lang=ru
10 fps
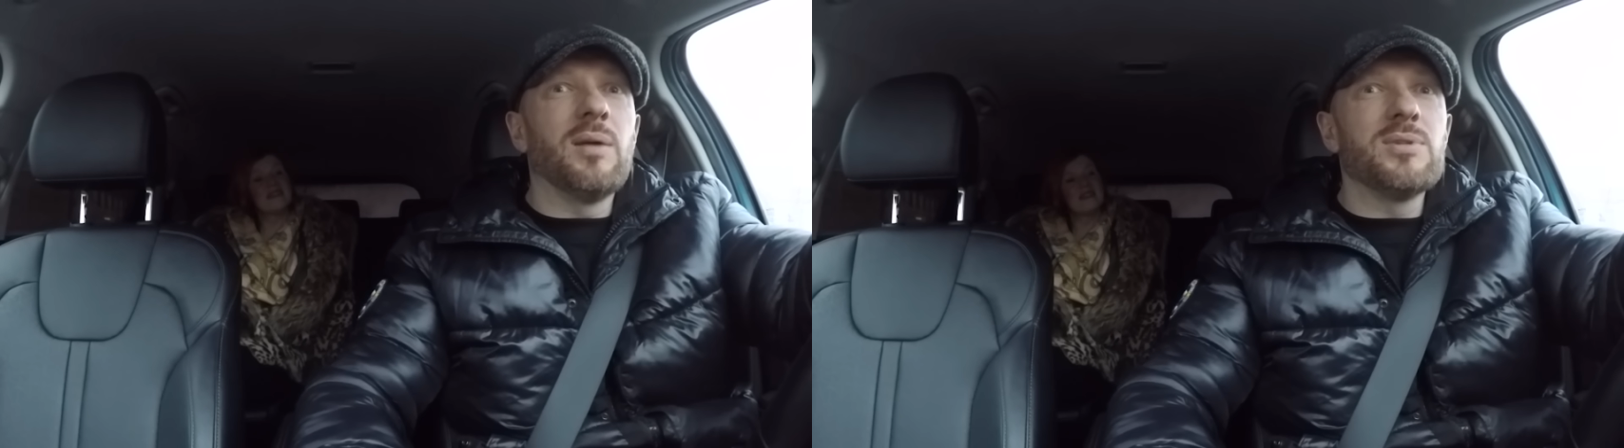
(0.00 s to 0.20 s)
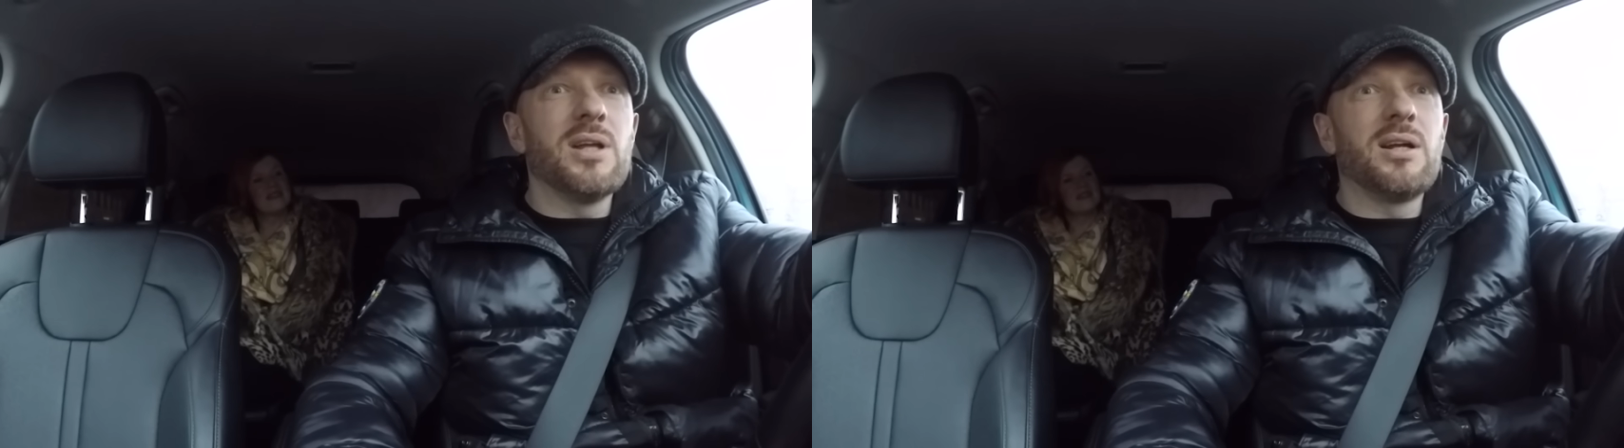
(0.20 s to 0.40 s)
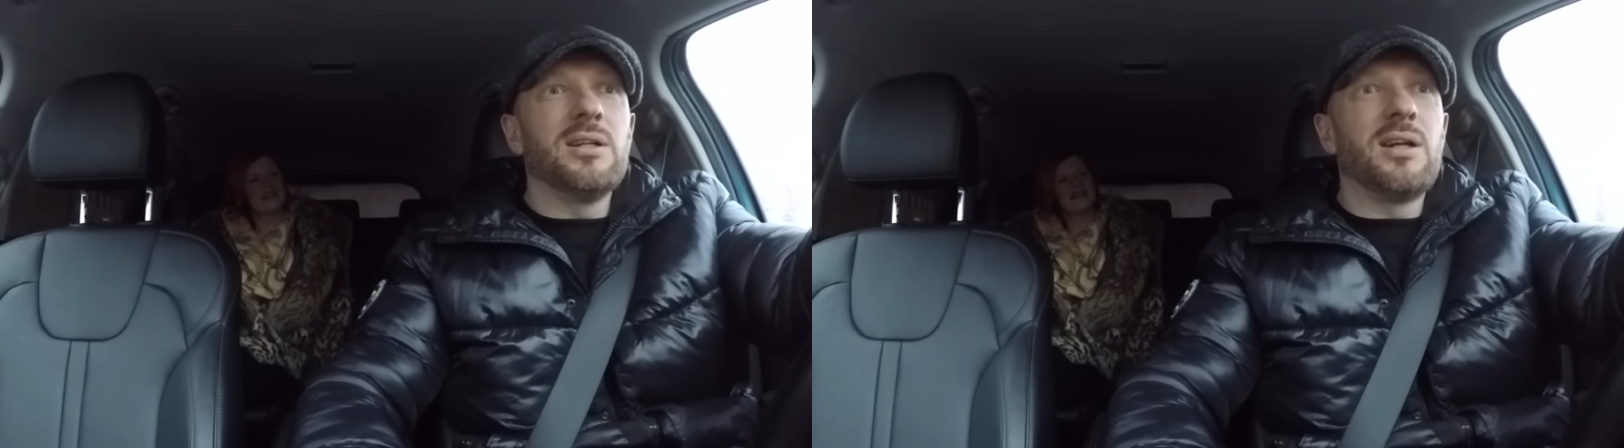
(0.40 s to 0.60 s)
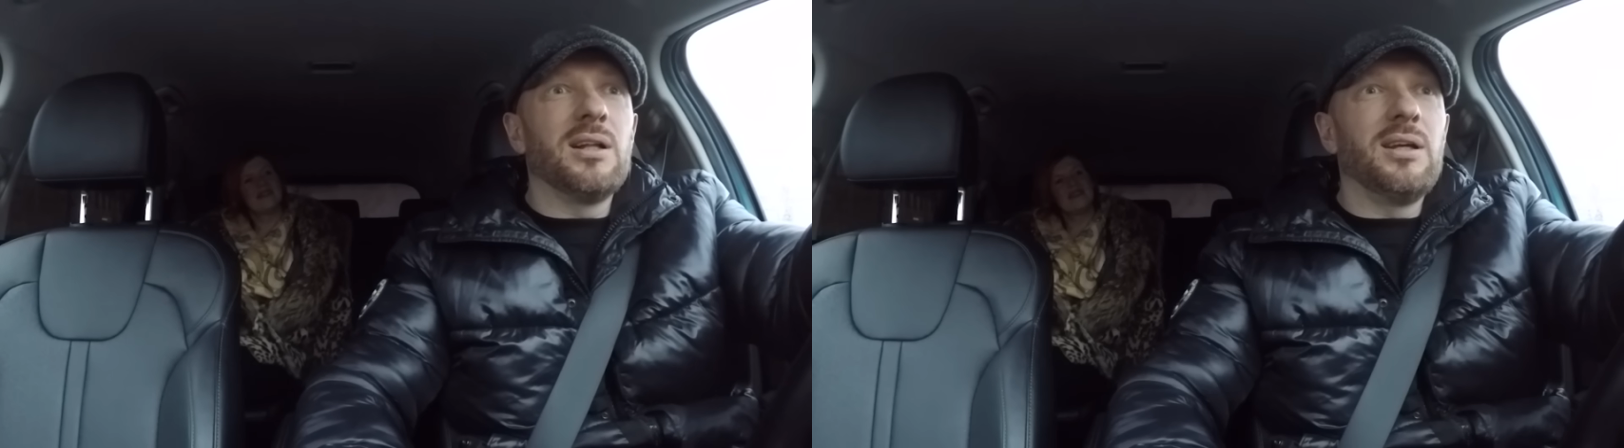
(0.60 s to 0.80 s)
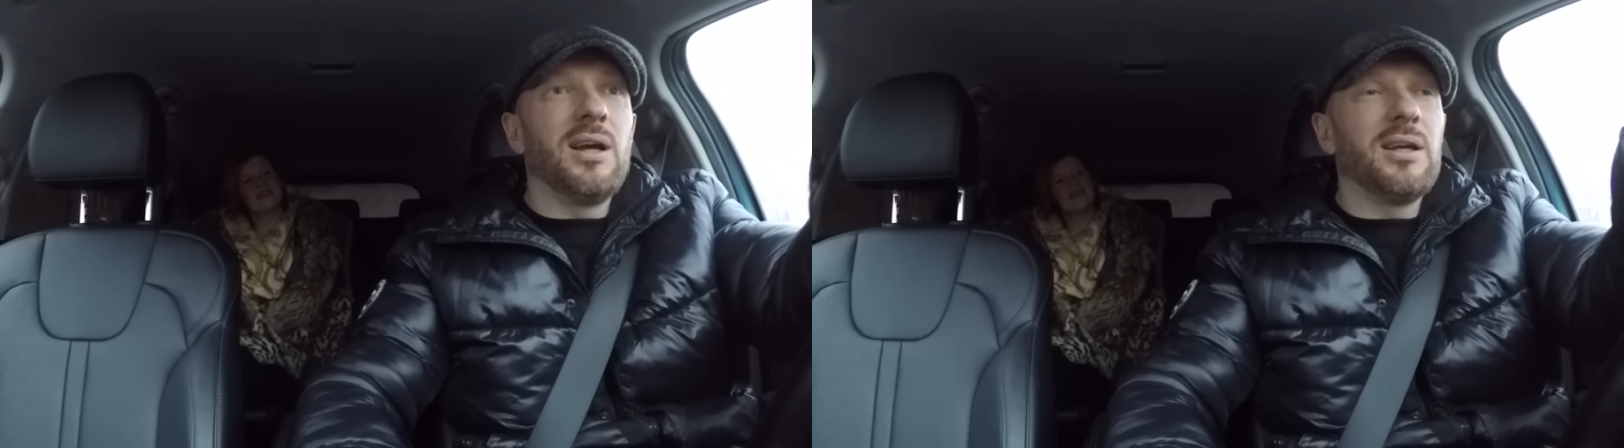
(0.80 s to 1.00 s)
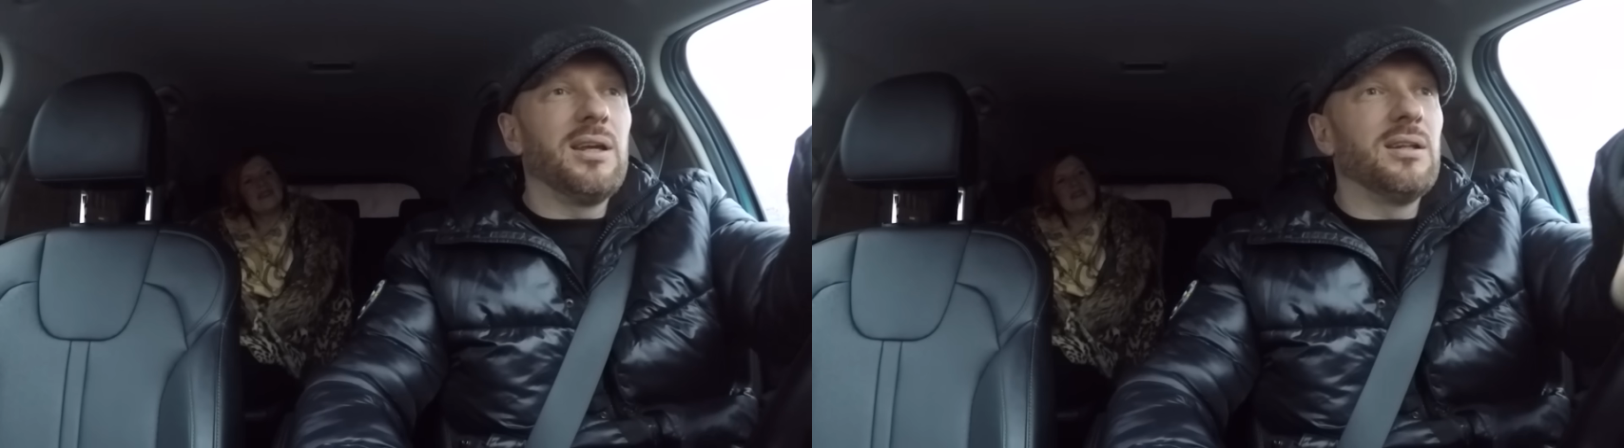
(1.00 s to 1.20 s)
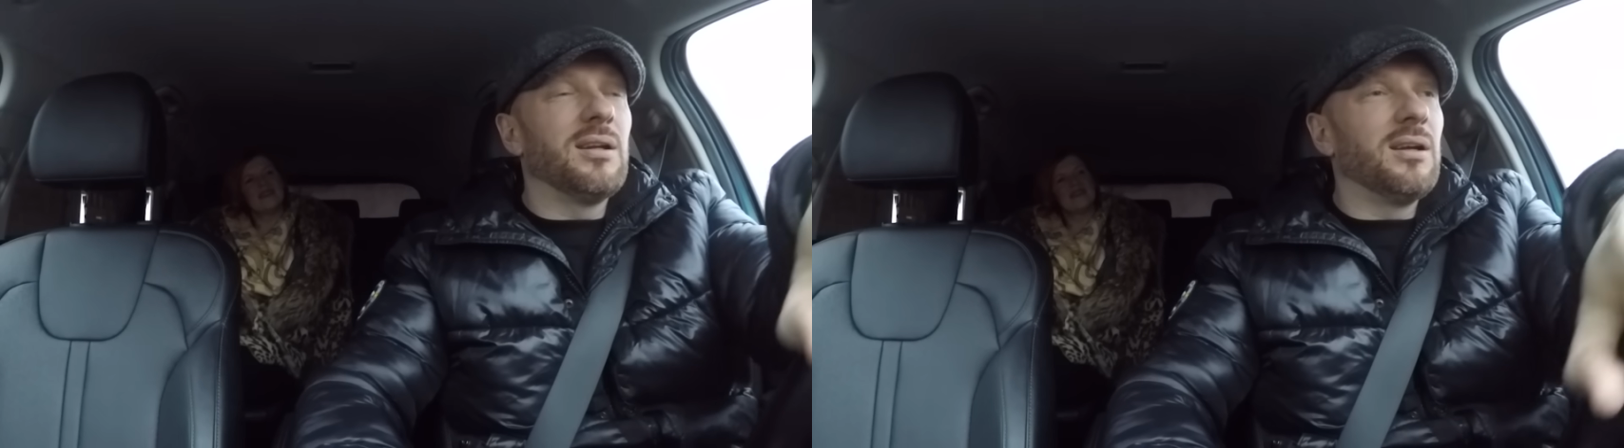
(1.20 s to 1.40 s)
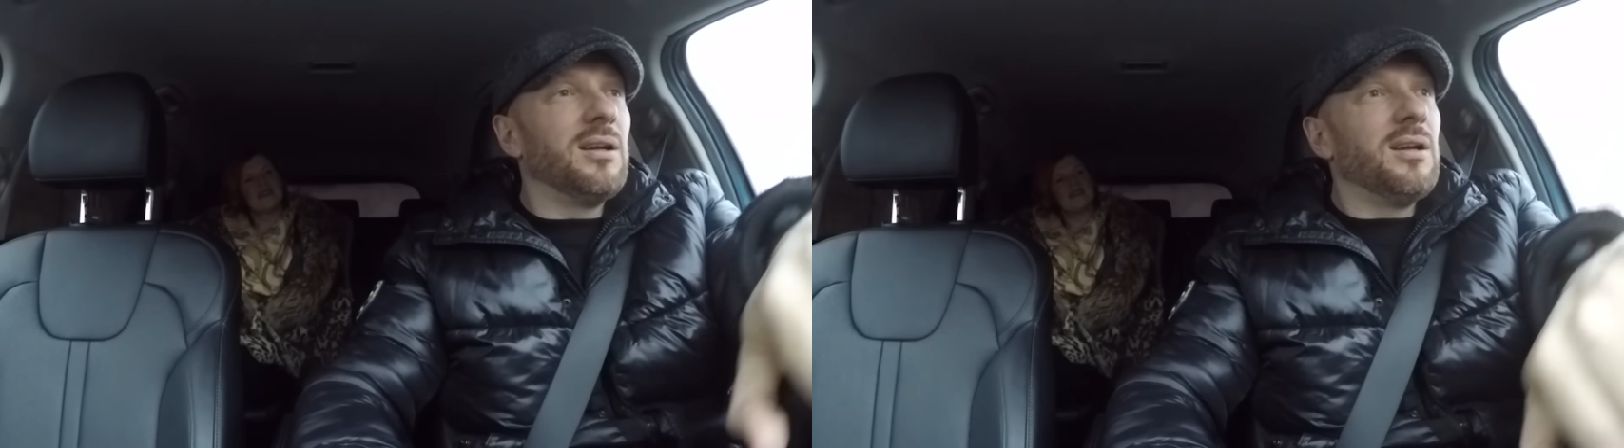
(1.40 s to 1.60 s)
там, старые драные
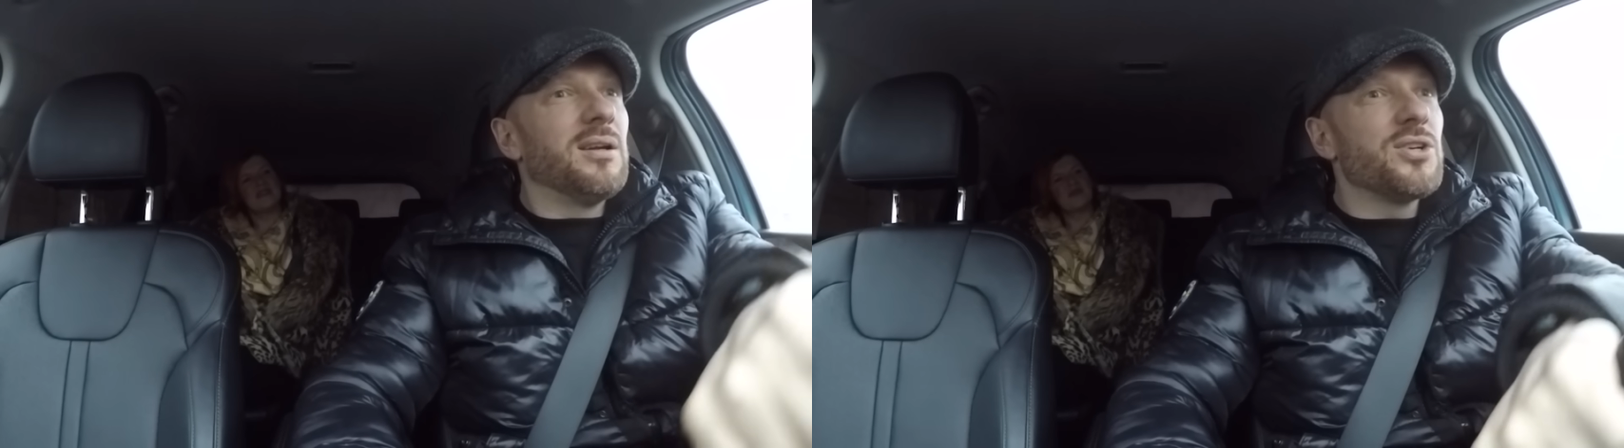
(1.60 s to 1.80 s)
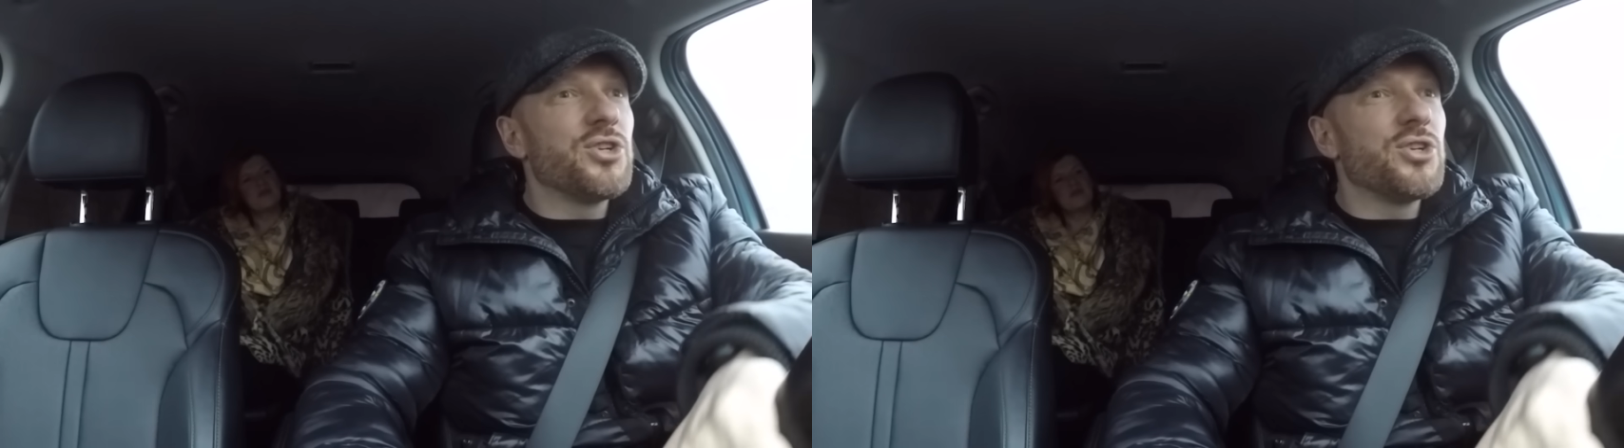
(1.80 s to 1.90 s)
какие-то ну...